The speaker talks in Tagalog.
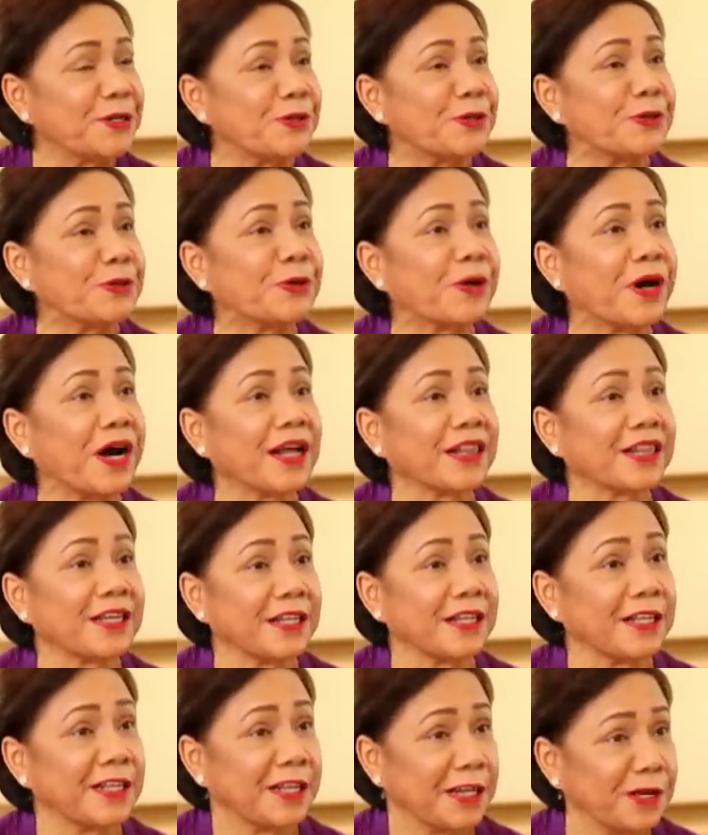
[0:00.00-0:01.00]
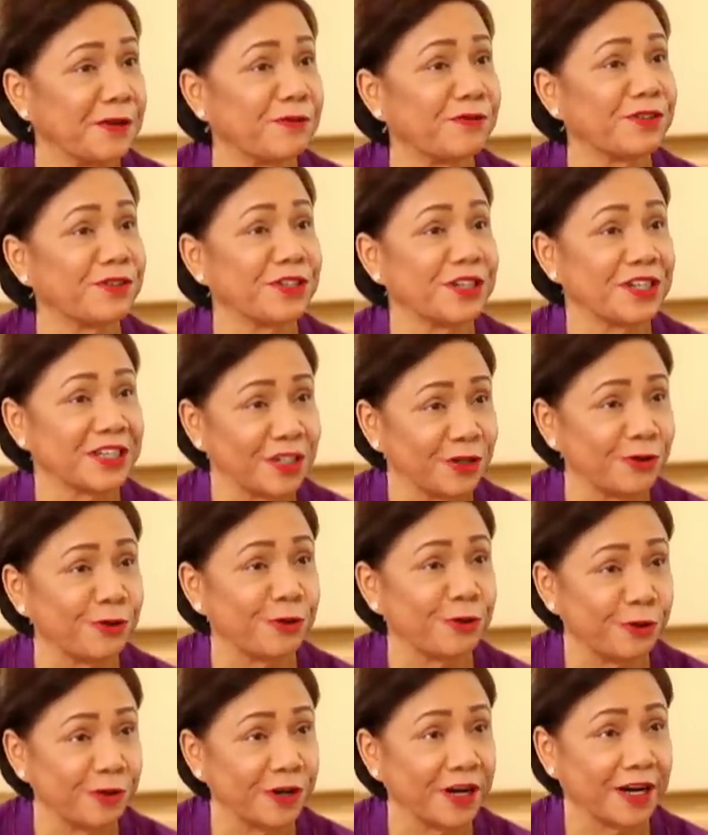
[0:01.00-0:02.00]
So, Kati, deliver niya
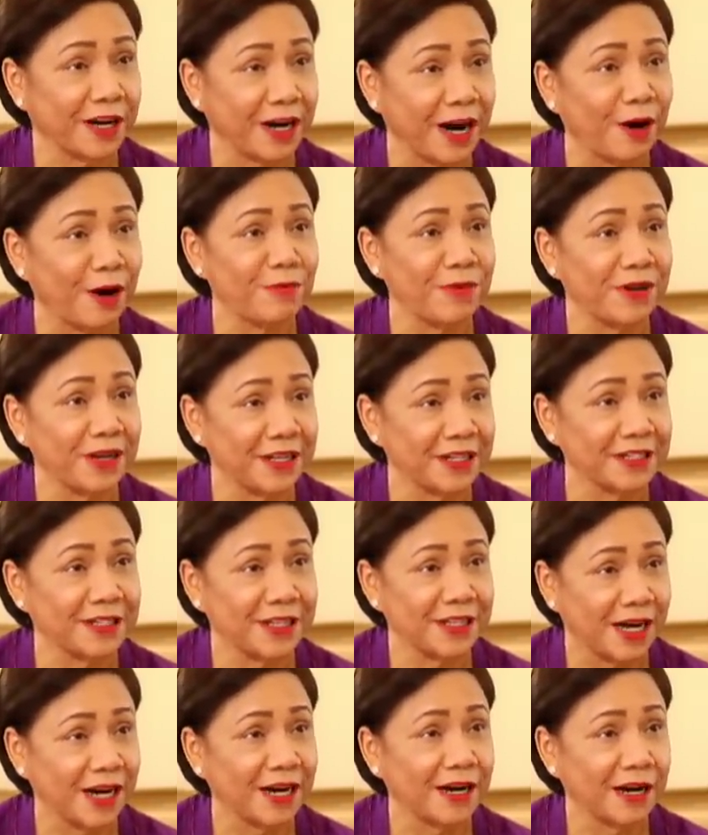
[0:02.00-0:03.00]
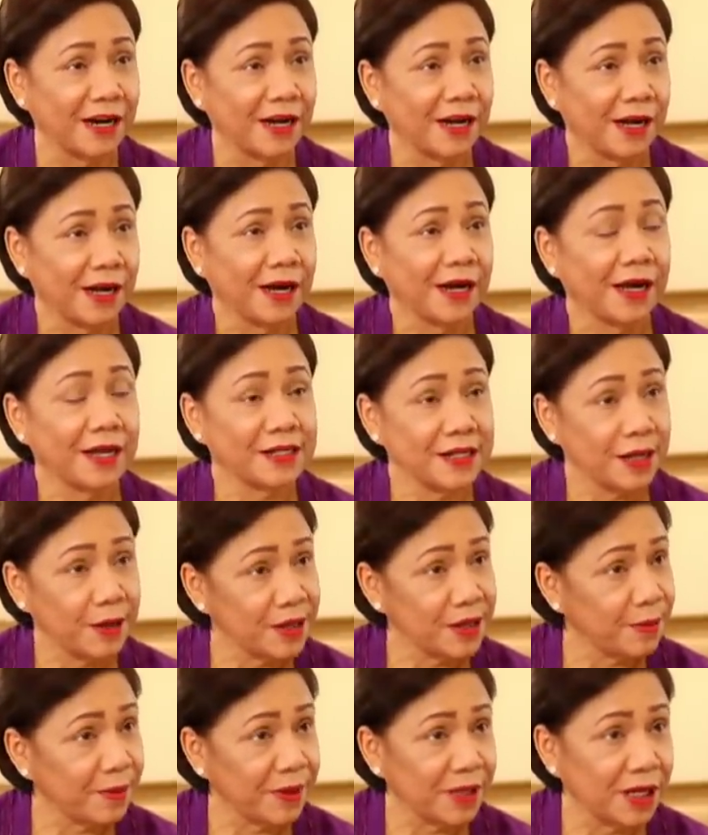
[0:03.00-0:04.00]
siguro ng gravel and sand. Eh,
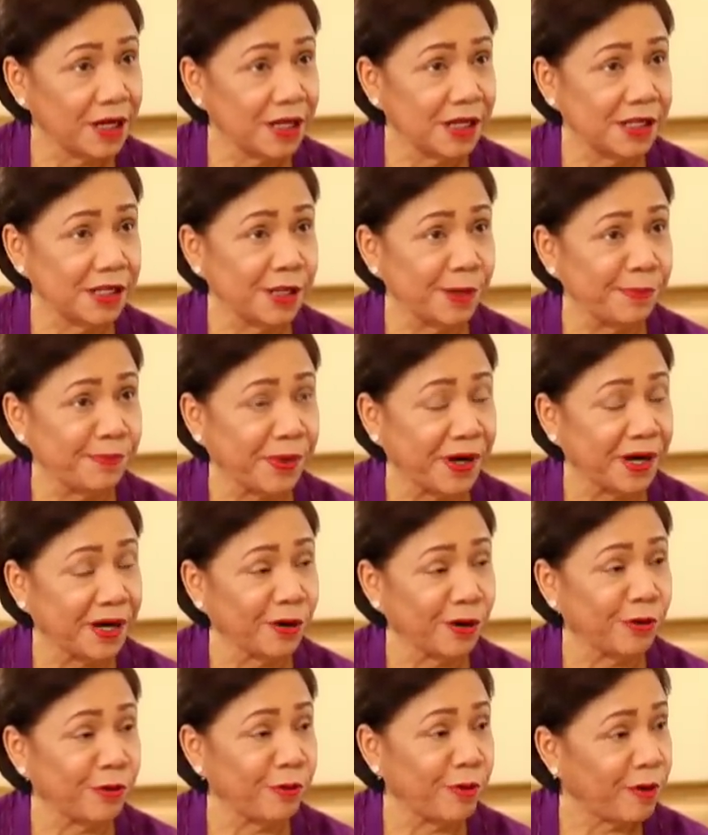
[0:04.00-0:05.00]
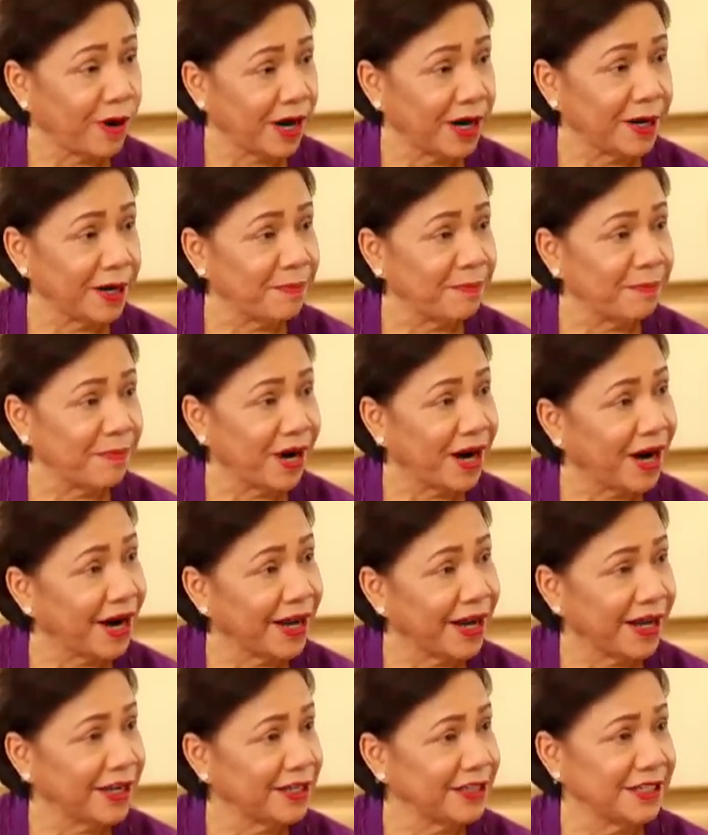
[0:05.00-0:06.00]
sabi niya, madali din palang gumawa ng
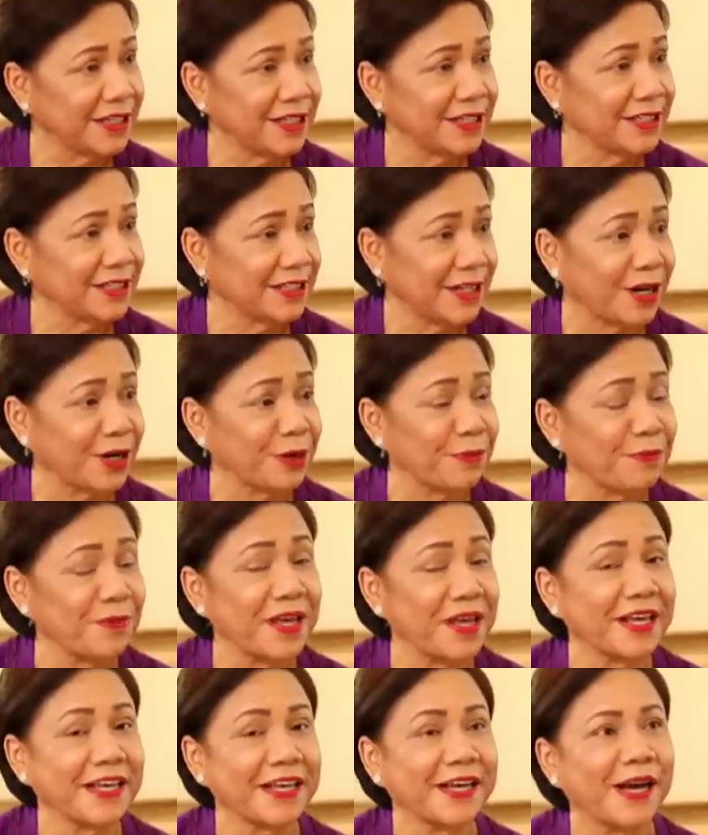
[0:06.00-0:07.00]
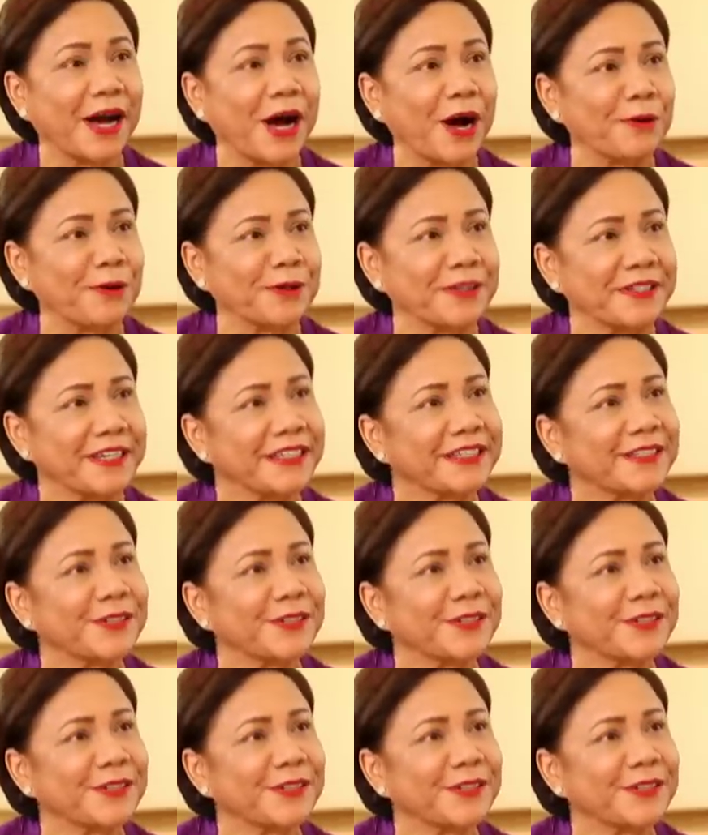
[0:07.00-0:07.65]
bahay. I'll just start making houses.